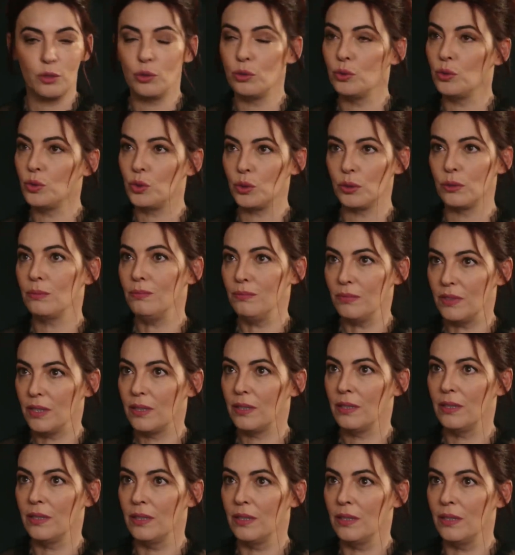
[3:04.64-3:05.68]
konuşurum da
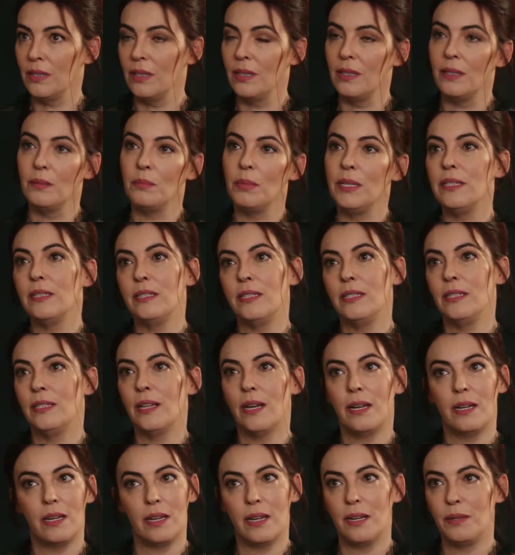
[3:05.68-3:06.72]
beni
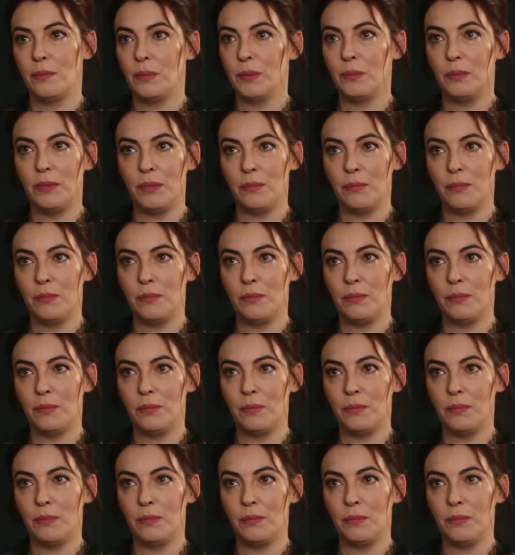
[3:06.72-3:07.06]
dinlerler mi